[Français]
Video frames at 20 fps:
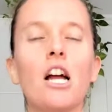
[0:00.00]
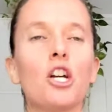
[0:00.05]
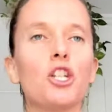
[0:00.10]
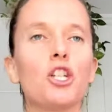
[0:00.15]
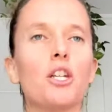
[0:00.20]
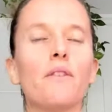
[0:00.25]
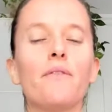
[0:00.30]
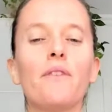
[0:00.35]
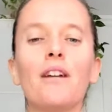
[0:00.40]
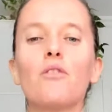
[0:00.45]

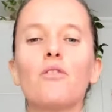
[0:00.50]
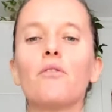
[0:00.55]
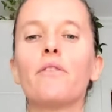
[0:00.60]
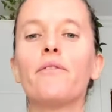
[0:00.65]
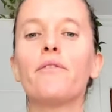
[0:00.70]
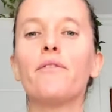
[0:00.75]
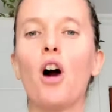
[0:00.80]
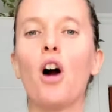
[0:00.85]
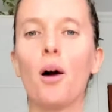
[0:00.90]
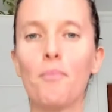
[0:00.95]
j'ai fait une
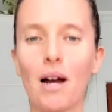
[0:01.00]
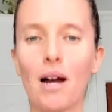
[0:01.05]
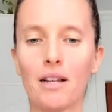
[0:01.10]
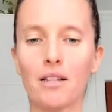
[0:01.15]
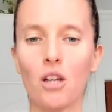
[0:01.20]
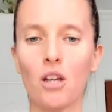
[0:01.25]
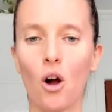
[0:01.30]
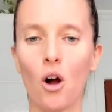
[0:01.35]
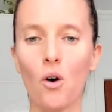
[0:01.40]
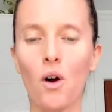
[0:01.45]

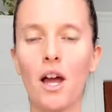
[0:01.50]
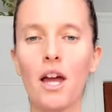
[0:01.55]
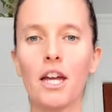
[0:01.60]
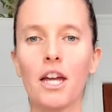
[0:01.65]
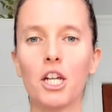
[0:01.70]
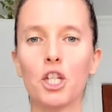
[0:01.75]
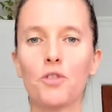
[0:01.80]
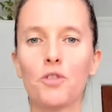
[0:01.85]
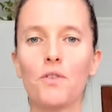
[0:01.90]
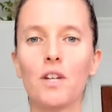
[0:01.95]
formation
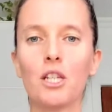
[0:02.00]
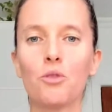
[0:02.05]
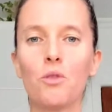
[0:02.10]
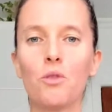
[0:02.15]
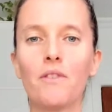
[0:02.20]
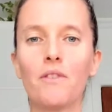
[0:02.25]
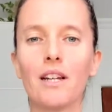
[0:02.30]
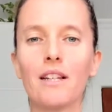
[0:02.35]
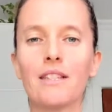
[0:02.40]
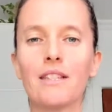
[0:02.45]
et je vais
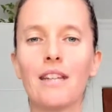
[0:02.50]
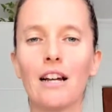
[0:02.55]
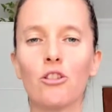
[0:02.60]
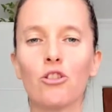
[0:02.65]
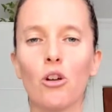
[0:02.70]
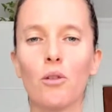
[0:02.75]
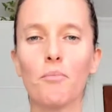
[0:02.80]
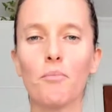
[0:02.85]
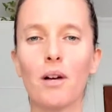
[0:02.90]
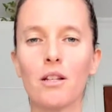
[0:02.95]
suivre
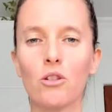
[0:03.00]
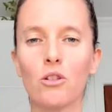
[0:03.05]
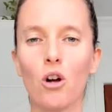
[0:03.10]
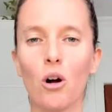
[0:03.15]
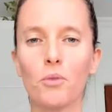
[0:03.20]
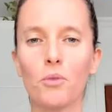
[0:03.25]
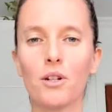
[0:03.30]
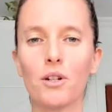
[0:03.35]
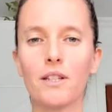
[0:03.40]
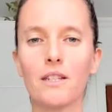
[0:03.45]
exactement ce
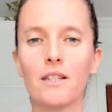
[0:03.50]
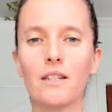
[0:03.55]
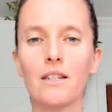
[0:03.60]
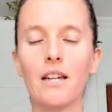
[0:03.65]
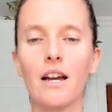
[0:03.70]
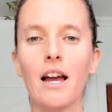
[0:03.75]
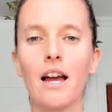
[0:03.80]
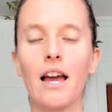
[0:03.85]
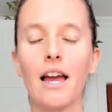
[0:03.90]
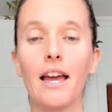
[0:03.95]
qu'on m'a dit